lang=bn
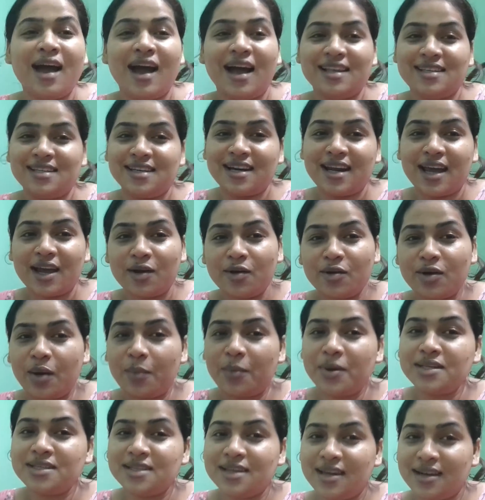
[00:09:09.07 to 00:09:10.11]
আর যারা এখন
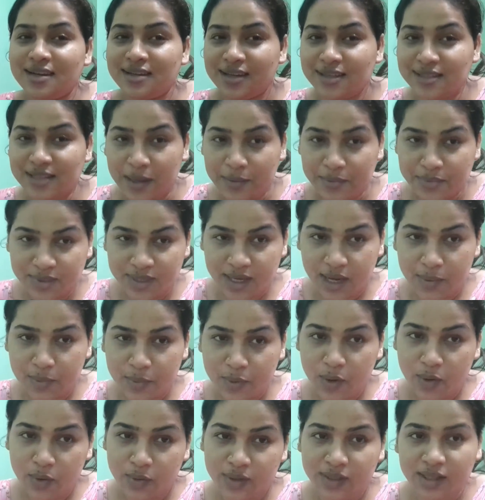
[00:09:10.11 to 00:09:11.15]
আমার চ্যানেলটা সাবস্ক্রাইব
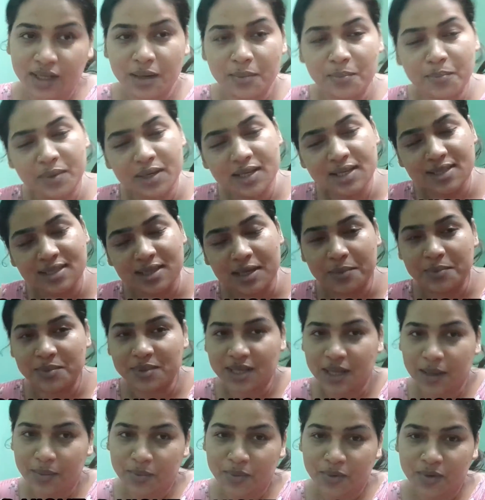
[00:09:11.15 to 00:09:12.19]
করোনি তারা প্লিজ
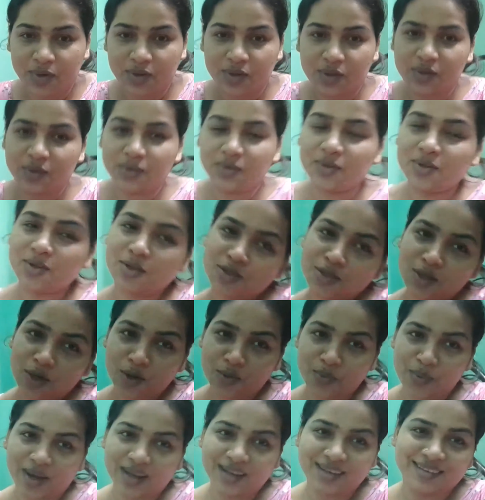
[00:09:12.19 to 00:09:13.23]
সাবস্ক্রাইব করে দিও
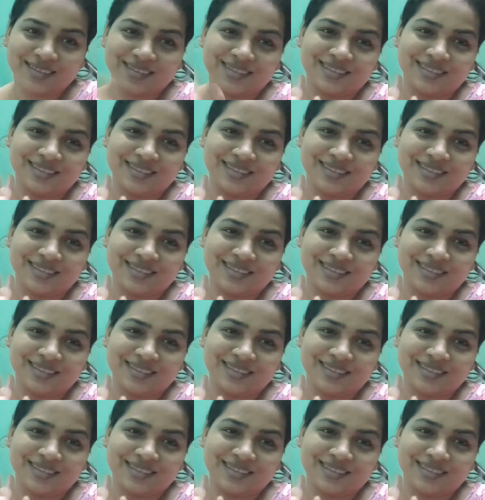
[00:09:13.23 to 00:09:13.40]
চলো বাই